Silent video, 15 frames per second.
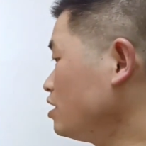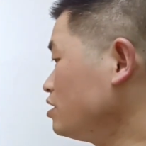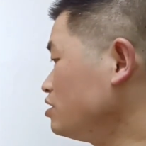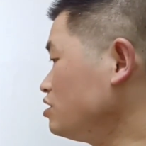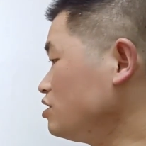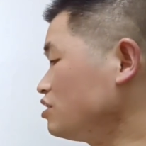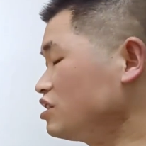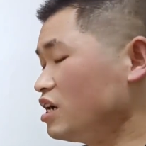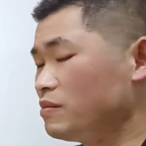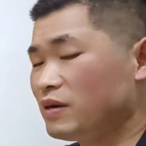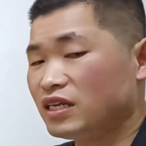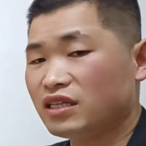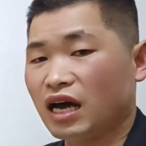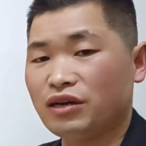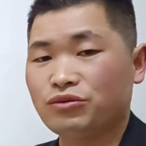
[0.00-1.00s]
你上
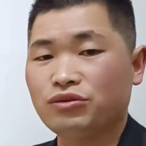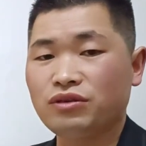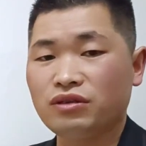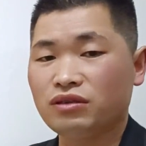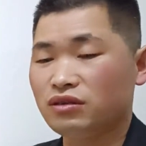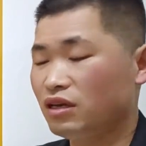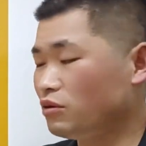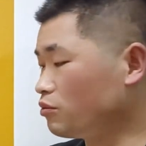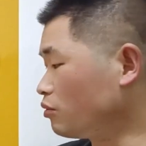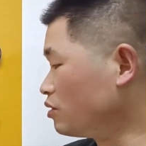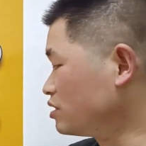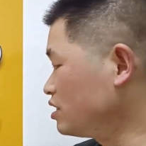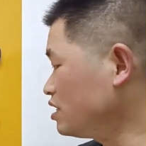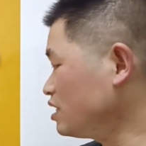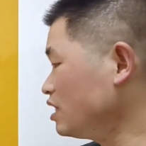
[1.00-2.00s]
马打车，那我
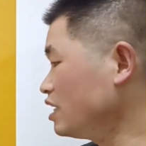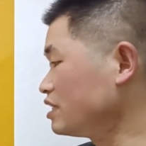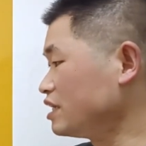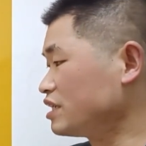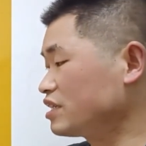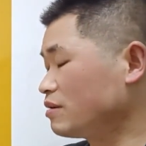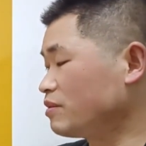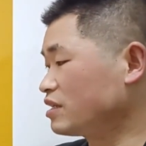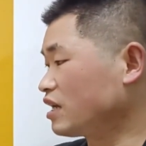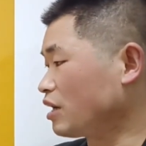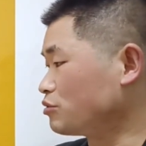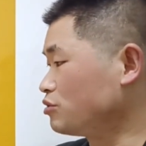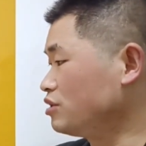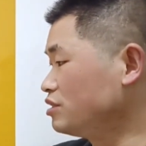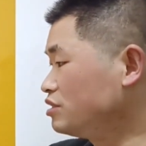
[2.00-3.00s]
接下来也上马
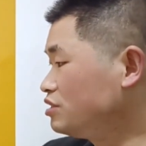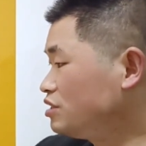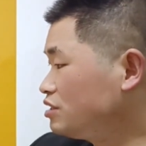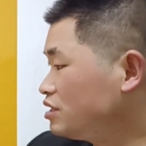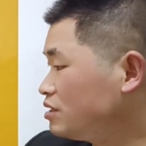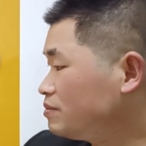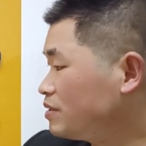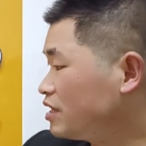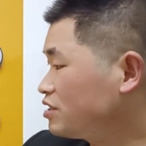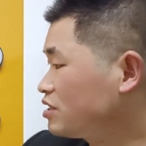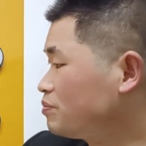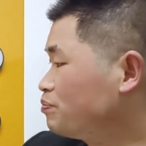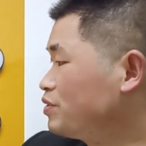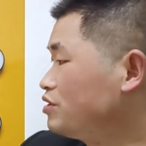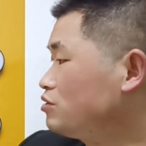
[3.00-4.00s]
打车。你这边是
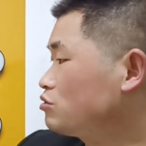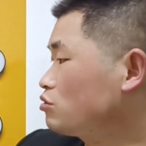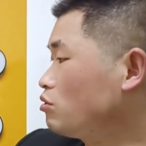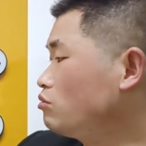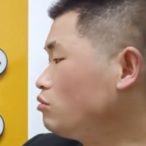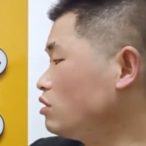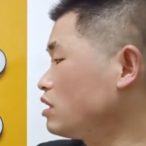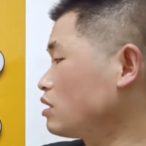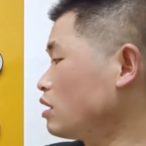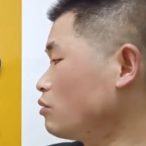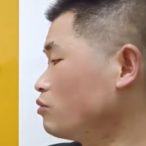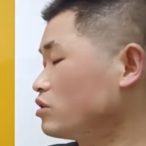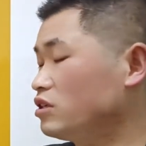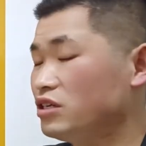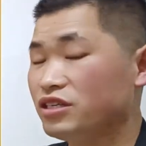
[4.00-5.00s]
兵冲过来了，
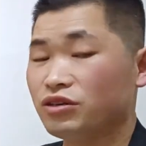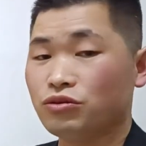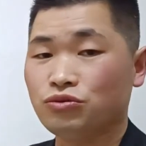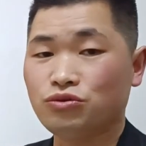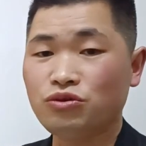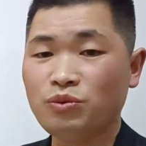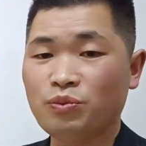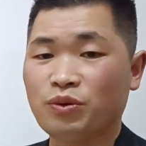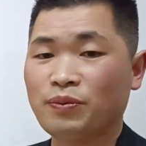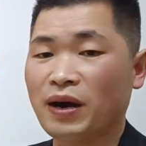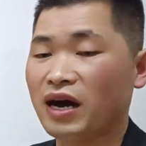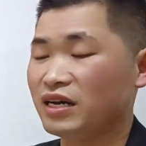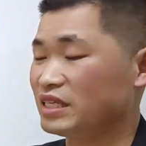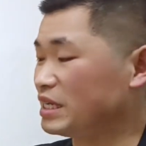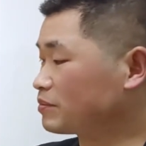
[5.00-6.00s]
我这里有车不
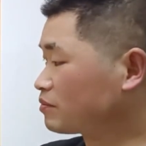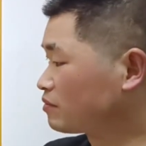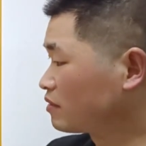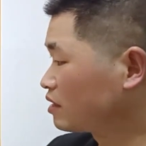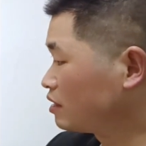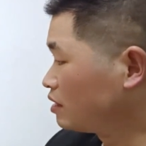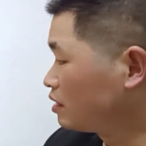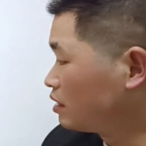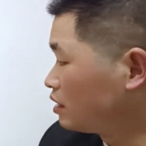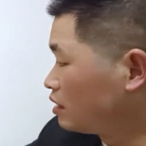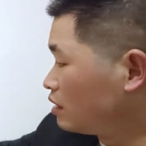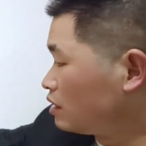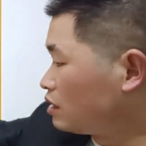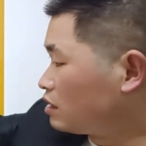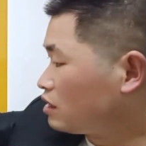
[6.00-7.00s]
怕你。
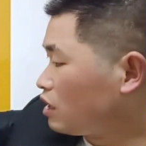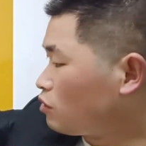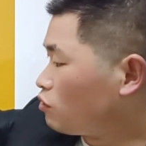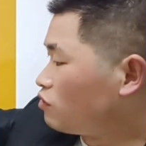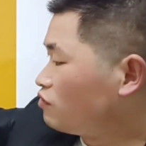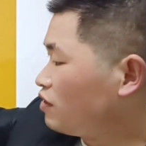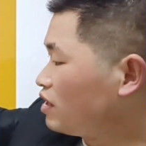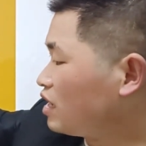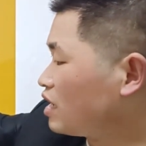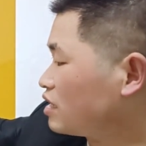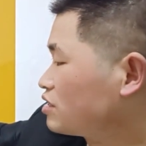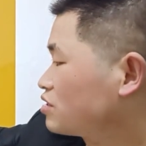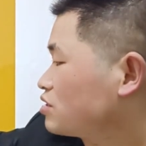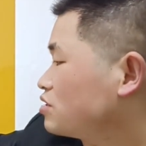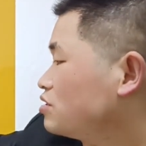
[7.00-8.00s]
那红方
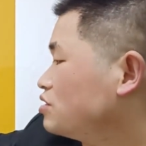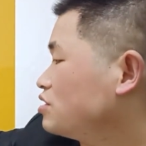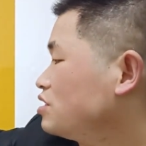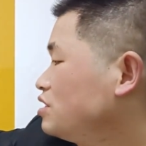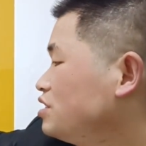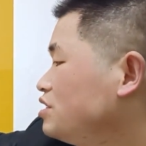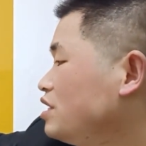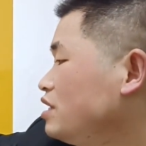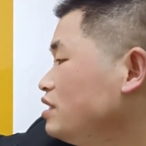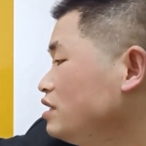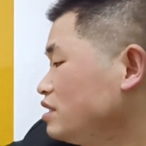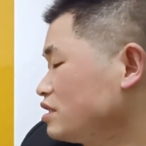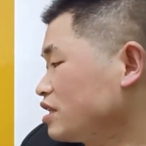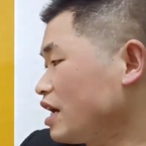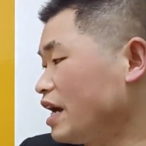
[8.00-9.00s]
啊，此时先
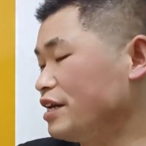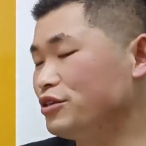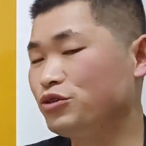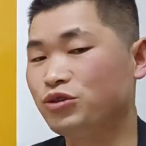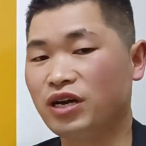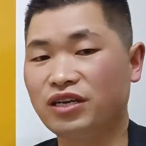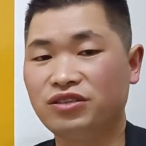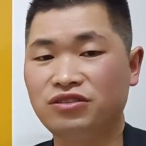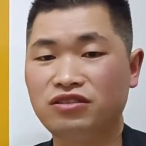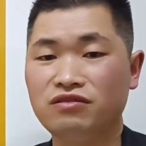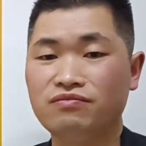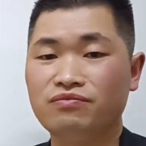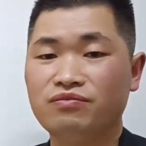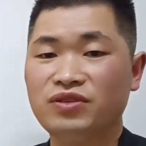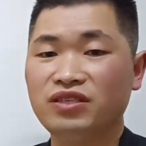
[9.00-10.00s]
采取啊
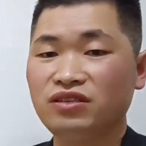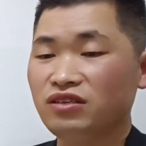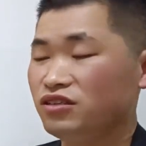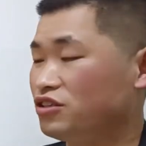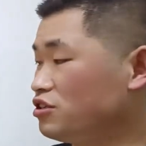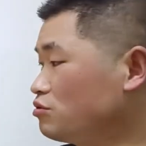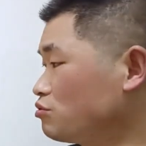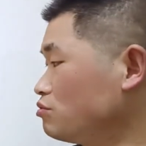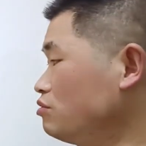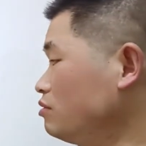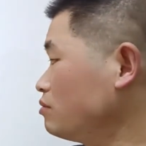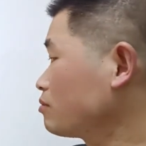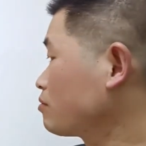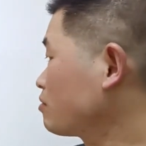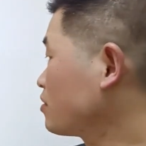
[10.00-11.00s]
进兵吃
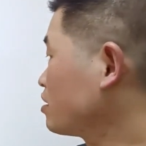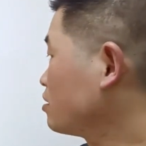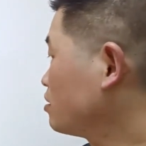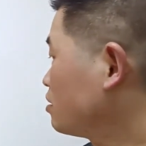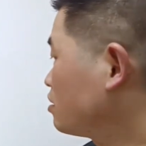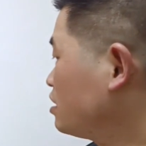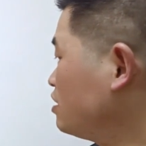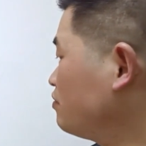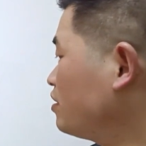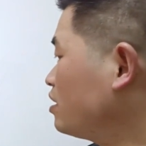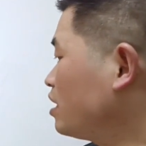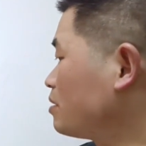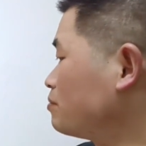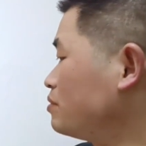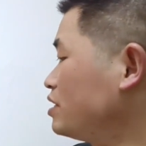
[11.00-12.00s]
卒。黑方
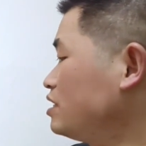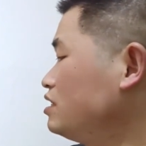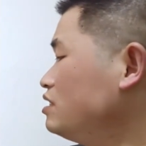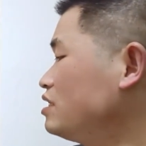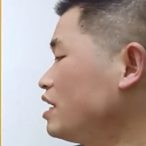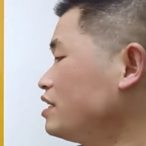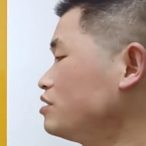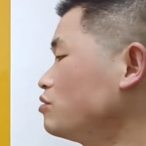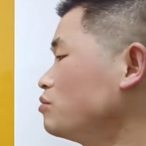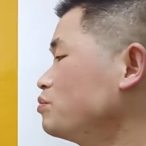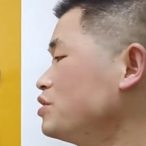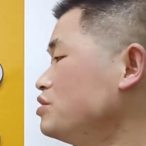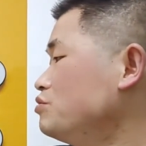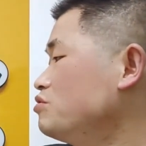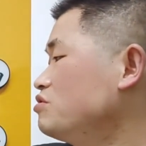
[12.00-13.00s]
啊，明显有
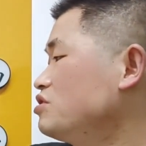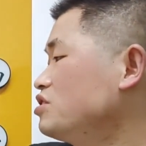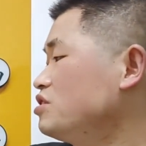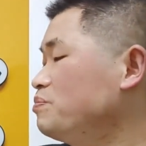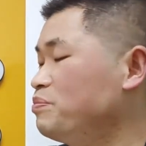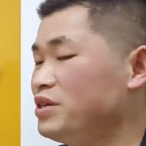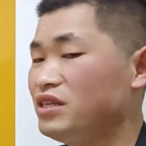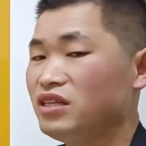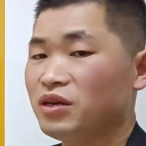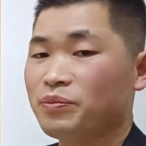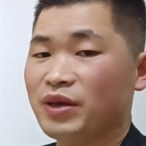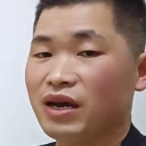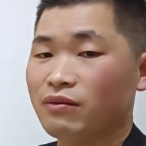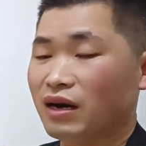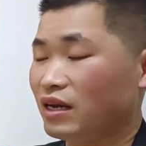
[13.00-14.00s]
平车吃兵的
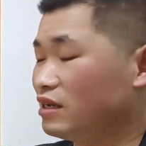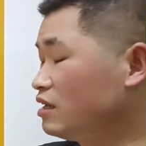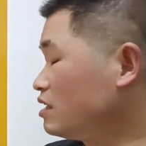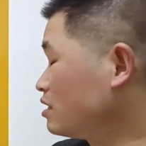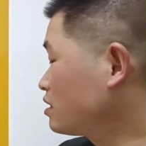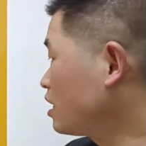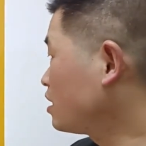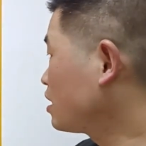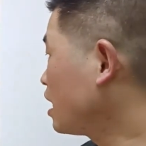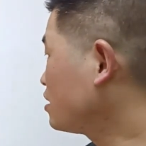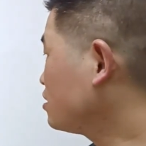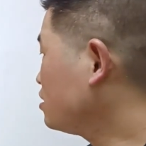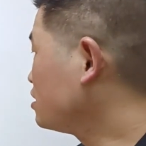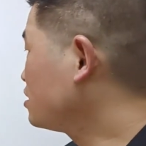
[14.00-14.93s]
变化，但是他这里